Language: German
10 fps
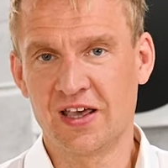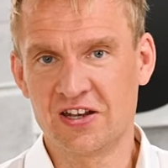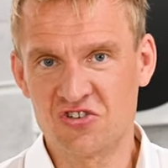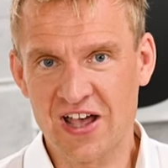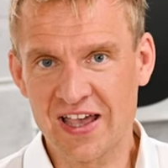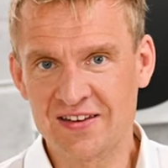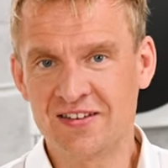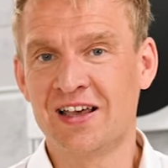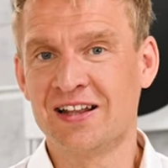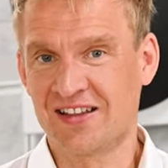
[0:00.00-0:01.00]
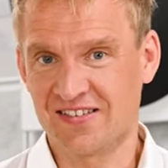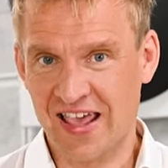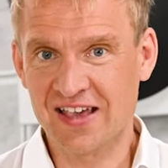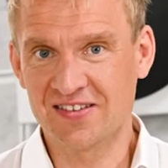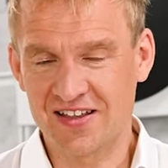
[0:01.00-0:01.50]
Entscheidend das
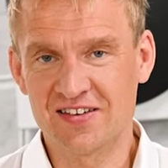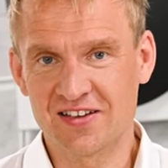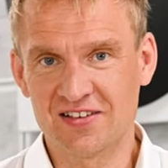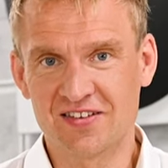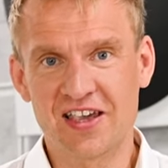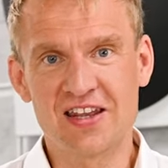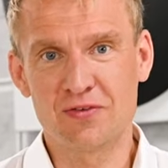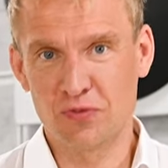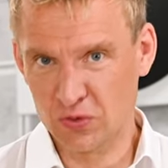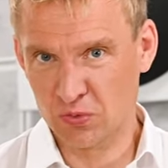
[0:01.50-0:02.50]
Exzentriktraining für die